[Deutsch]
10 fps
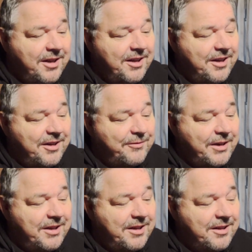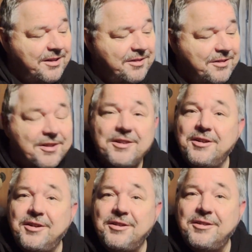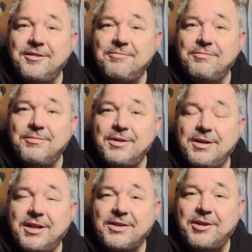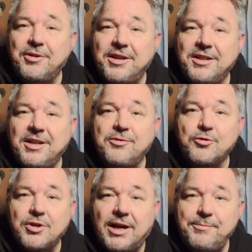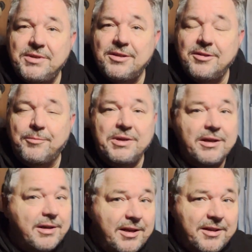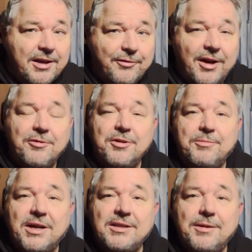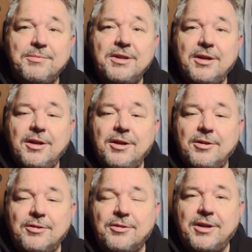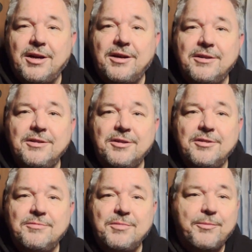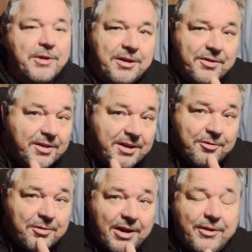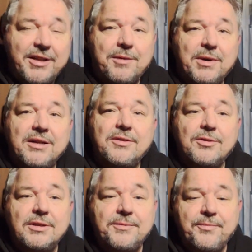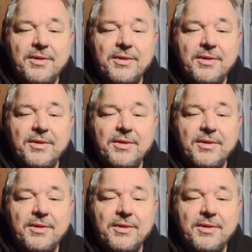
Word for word: äh, wenn ihr äh, das eine oder andere dazu schreibt, ob ihr ähnliche Erfahrungen gemacht habt oder äh, ob wir in diese Richtung da weitermachen sollen.